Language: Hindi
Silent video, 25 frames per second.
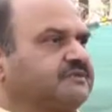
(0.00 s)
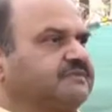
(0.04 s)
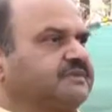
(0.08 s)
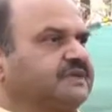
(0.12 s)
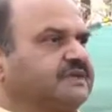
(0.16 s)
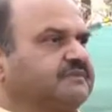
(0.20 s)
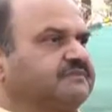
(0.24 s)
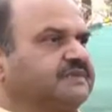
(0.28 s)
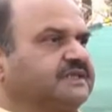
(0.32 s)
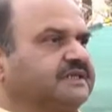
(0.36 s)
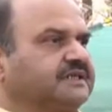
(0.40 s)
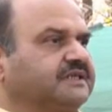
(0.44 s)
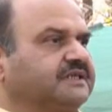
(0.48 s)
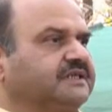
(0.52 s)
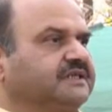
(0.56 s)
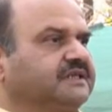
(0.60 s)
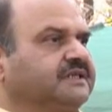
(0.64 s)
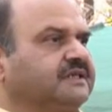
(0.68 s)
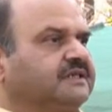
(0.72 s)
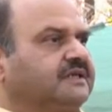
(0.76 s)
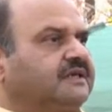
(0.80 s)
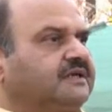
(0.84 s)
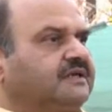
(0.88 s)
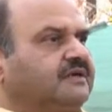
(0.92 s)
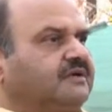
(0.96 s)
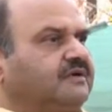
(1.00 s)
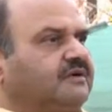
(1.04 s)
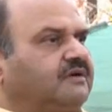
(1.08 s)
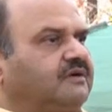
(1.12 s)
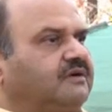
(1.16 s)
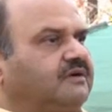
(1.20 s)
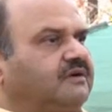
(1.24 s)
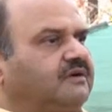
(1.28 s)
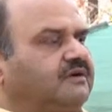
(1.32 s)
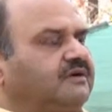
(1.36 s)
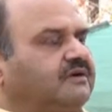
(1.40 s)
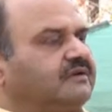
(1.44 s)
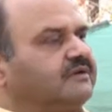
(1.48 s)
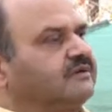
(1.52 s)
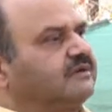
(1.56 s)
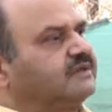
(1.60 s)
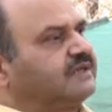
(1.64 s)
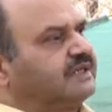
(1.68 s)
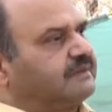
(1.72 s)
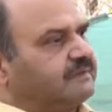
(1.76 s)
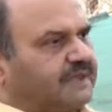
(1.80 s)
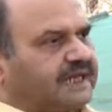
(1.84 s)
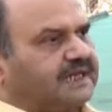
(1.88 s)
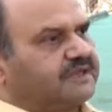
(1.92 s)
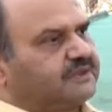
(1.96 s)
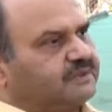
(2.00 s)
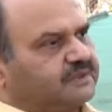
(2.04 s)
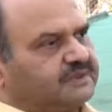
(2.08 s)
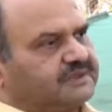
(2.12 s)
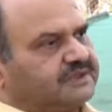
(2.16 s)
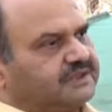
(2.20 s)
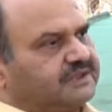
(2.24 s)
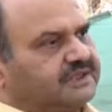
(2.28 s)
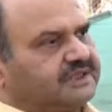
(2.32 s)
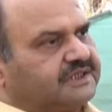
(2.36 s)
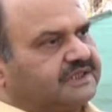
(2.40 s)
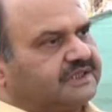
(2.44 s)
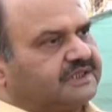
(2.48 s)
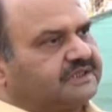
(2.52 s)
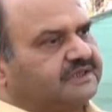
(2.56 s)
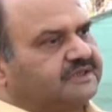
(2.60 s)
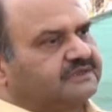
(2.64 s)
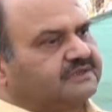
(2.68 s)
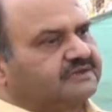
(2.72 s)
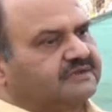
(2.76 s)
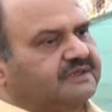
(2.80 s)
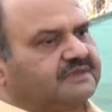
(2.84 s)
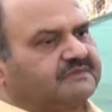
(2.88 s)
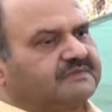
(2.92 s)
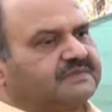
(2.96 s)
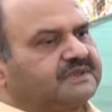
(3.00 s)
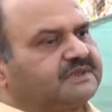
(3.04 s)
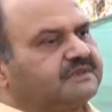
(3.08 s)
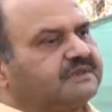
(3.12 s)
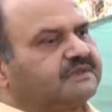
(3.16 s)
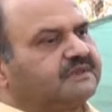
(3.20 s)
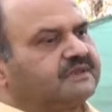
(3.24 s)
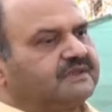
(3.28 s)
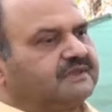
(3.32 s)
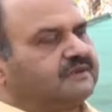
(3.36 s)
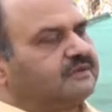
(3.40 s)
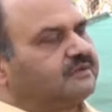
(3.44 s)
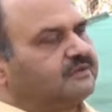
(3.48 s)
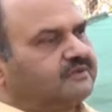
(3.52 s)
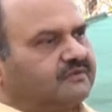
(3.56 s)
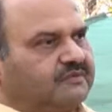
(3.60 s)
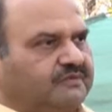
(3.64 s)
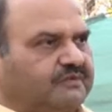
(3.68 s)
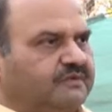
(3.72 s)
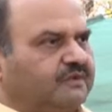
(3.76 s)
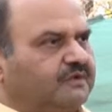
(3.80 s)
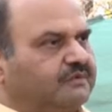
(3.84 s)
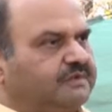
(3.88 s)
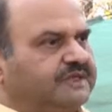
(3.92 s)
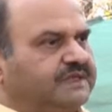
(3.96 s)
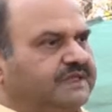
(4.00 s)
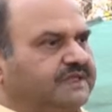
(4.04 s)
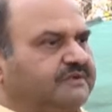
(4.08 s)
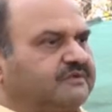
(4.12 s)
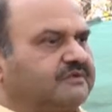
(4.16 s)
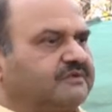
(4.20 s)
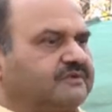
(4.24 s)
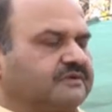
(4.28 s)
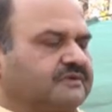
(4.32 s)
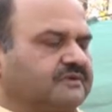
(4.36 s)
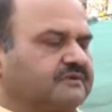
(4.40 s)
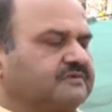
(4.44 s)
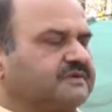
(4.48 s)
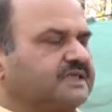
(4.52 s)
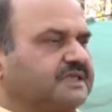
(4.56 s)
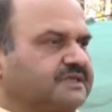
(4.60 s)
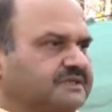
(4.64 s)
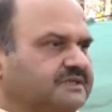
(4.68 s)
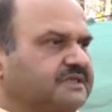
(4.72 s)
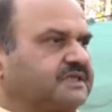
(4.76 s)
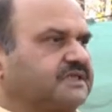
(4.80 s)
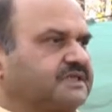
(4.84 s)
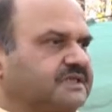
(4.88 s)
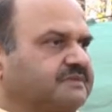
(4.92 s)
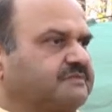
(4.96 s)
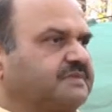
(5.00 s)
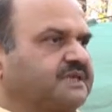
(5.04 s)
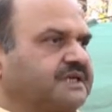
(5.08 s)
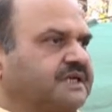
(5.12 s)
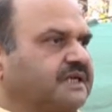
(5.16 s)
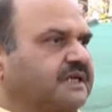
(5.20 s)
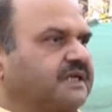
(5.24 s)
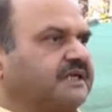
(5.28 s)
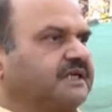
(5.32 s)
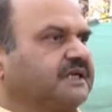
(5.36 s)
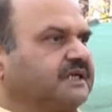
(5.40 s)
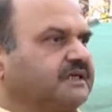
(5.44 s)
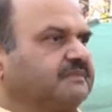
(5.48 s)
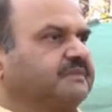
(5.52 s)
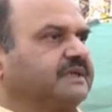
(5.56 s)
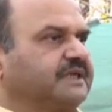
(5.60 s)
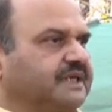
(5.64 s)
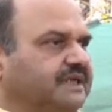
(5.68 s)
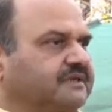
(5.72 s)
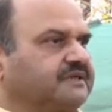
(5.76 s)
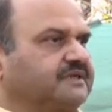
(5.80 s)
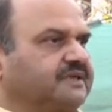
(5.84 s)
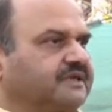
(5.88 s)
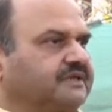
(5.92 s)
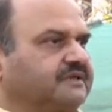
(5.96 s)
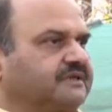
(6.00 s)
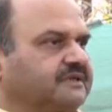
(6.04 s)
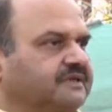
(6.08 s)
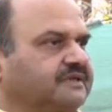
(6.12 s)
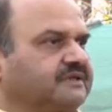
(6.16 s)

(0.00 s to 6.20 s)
उपलब्ध हैं और डिमांड होती है तो हम वो भी इको टूरिज्म डेस्टिनेशन पे कराने का प्रयास करते